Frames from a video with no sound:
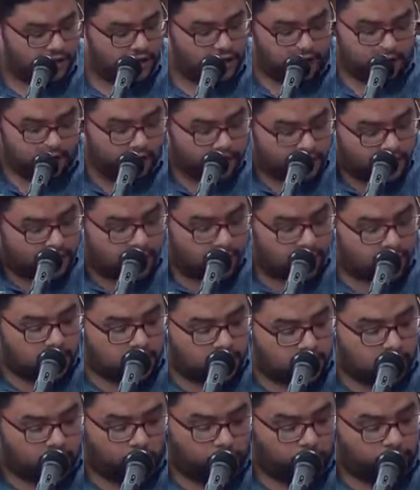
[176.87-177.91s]
على فكره
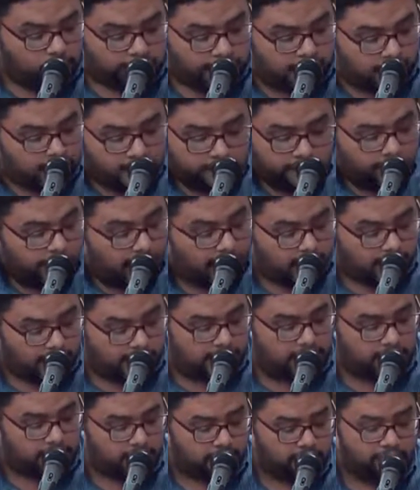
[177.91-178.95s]
رعوس كان اسهل
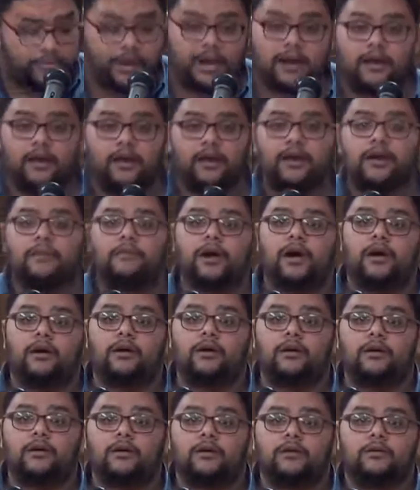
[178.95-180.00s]
حاجه بالنسبه لها ايه يا جماعه
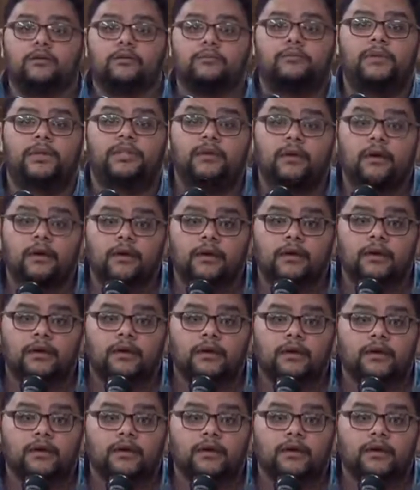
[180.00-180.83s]
بيتها